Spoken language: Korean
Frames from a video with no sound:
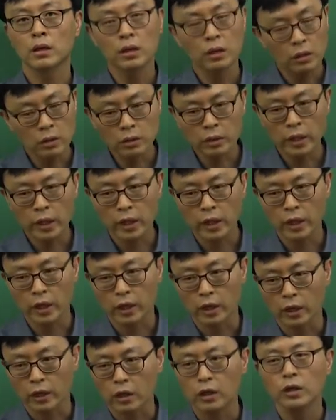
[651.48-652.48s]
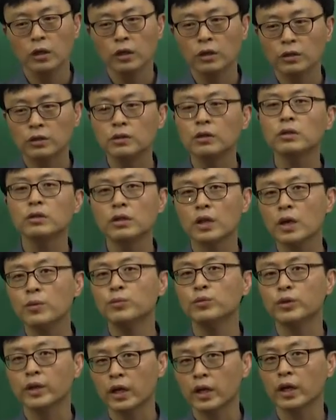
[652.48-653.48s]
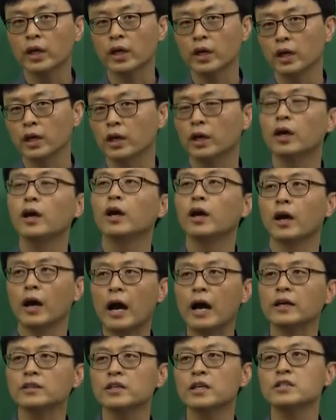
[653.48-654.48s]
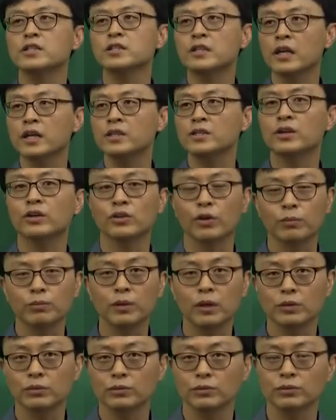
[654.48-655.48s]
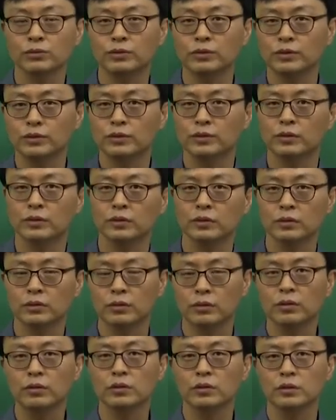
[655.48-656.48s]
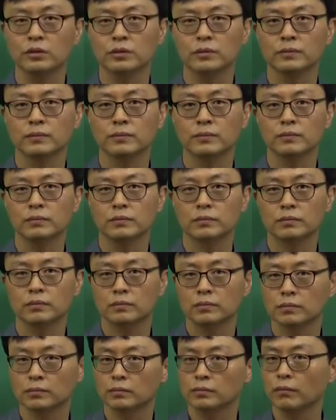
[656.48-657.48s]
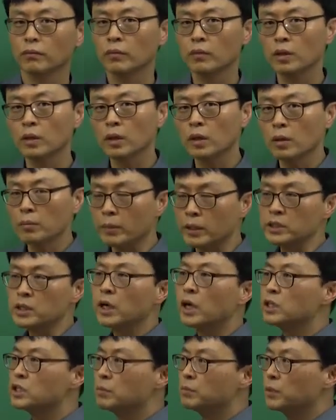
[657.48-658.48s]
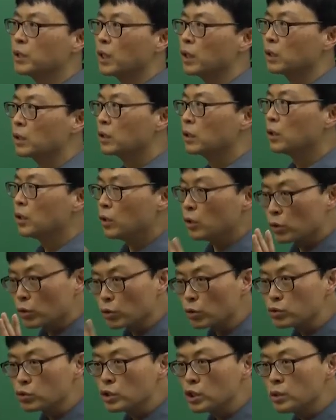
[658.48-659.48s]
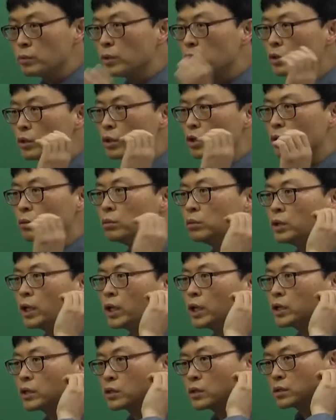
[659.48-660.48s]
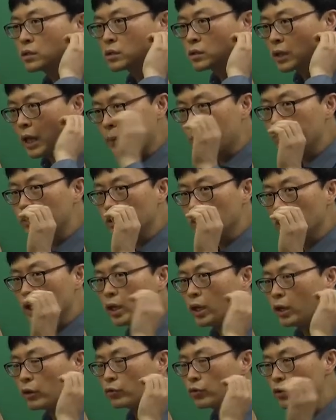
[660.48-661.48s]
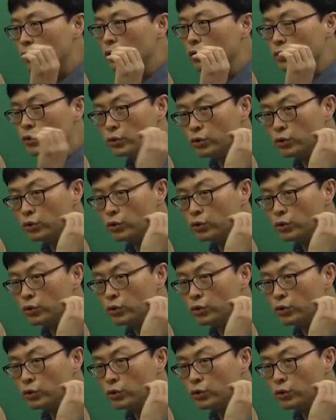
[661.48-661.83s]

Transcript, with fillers: 그런데 그것 때문에 강사에서 잘린 적은 없다고 그거는 마찬가지입니다. 교수님은 여러분의 답변에 귀를